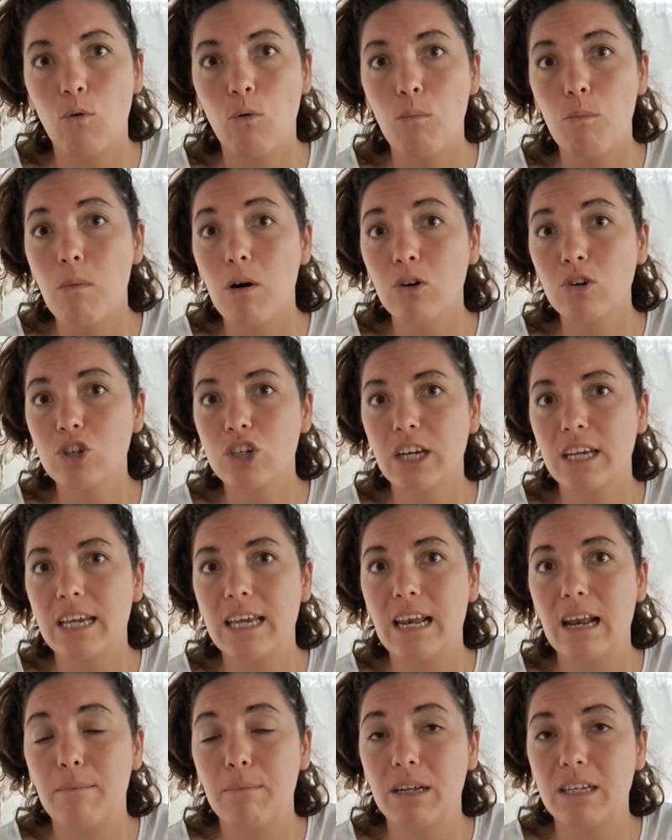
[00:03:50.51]
On mange
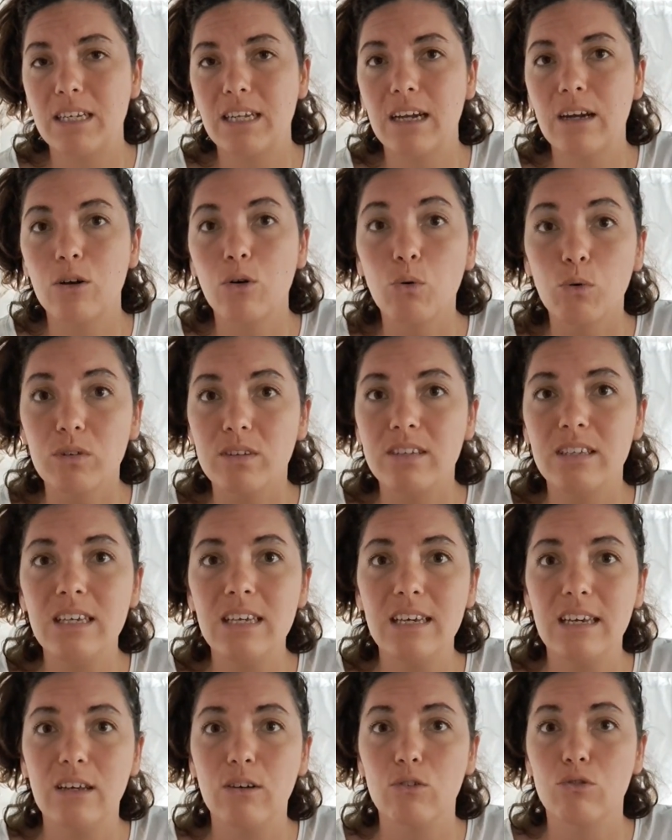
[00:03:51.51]
et la matière
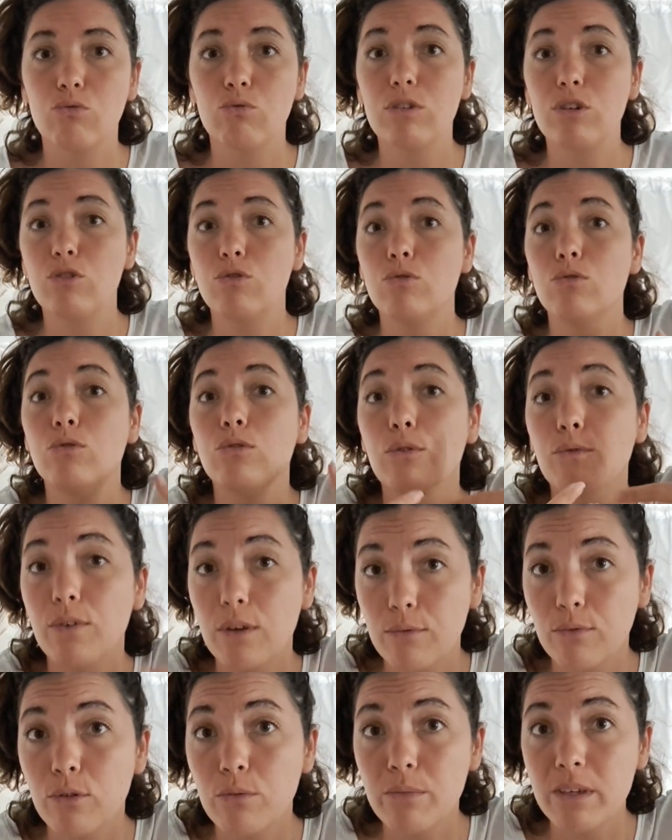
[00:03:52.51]
grossit, et ensuite, tu te
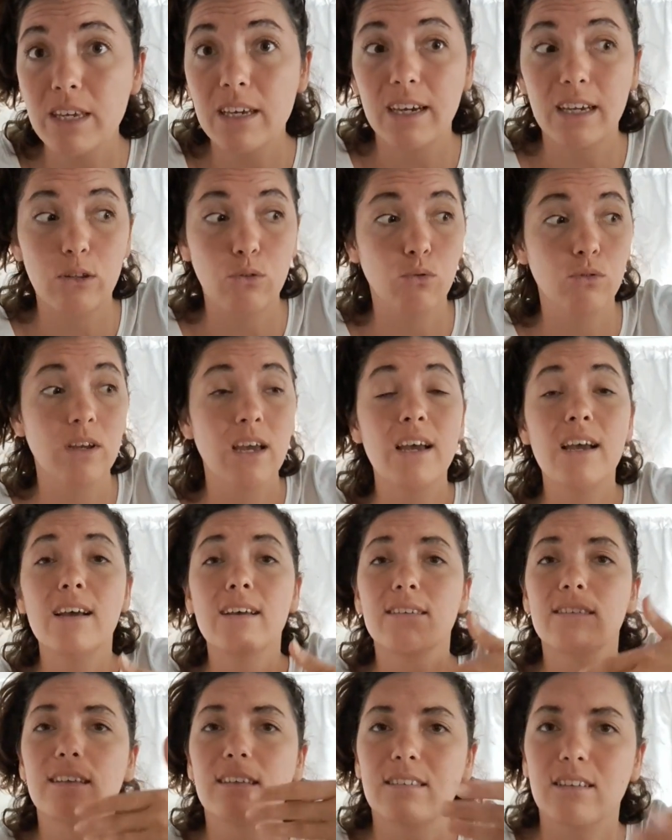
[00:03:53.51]
fais vomir, et donc,
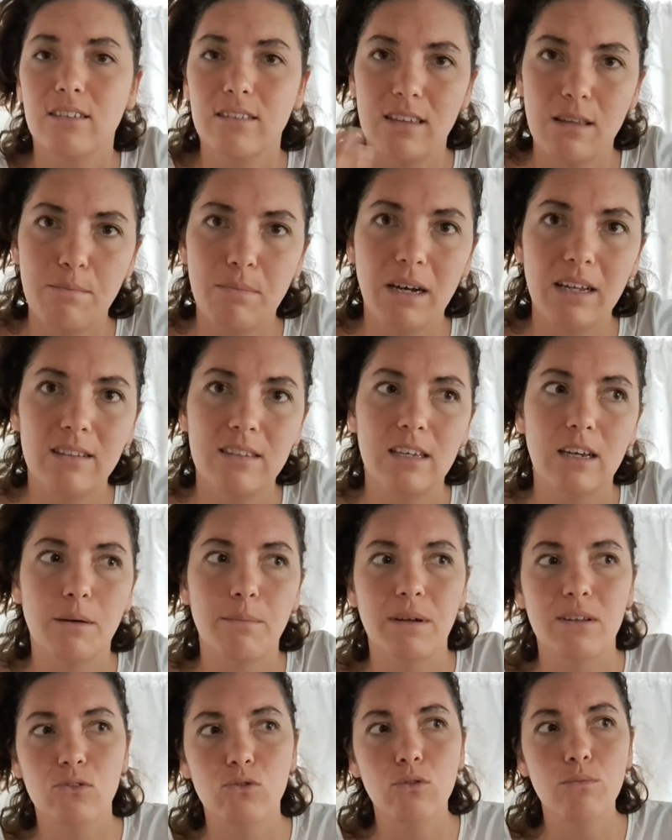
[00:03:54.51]
c'est censé
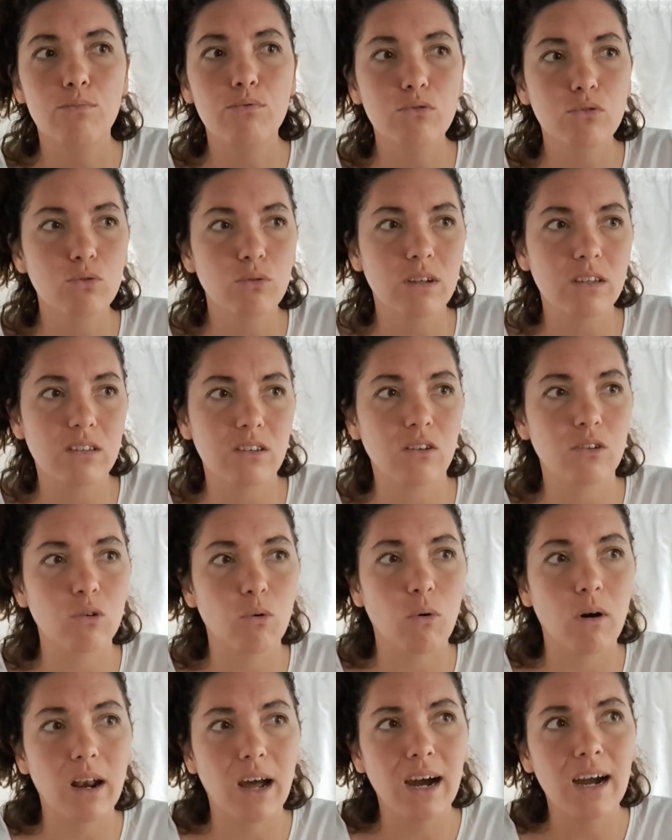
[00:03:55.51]
partir. Parce que Pluton, à cet
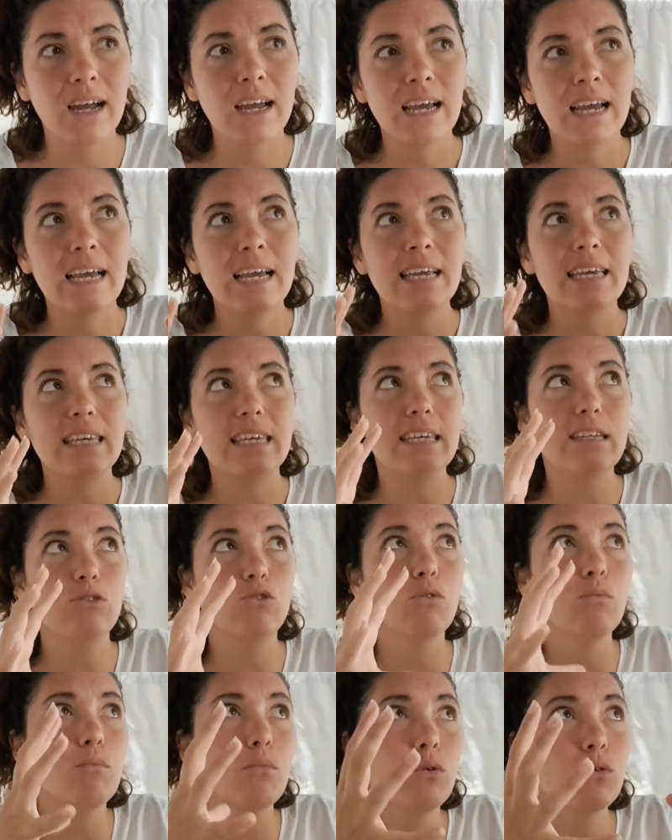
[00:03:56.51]
endroit-là, il
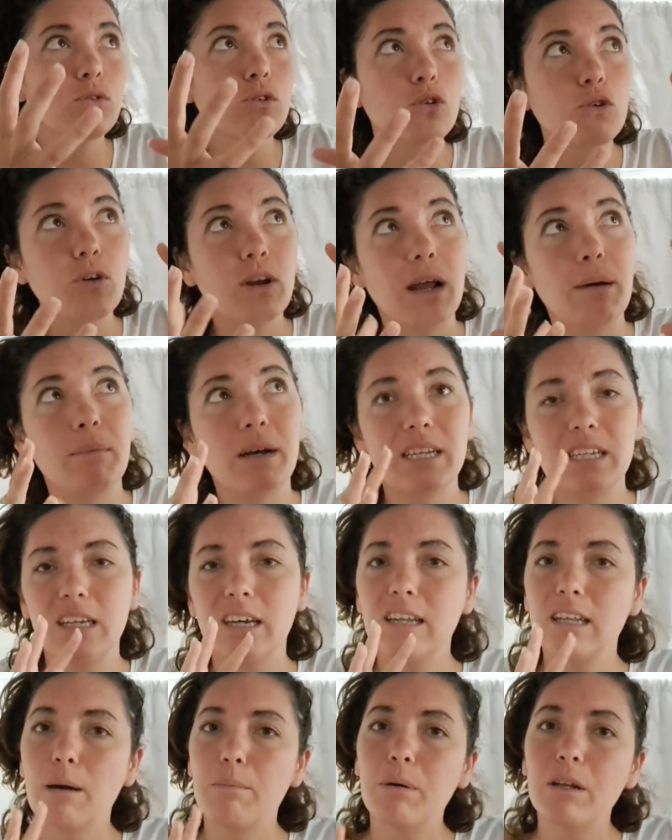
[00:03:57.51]
te montre que la
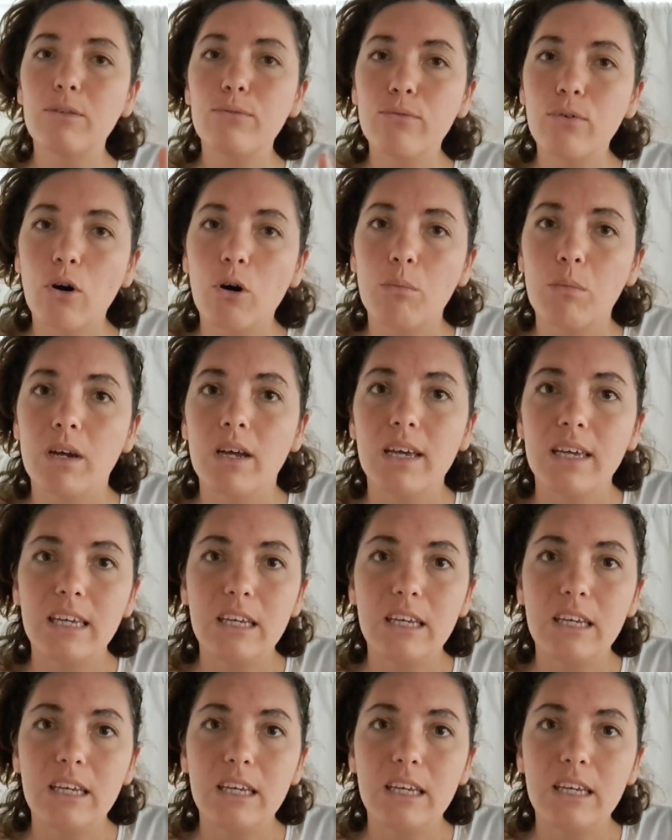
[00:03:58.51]
matière n'a pas de forme.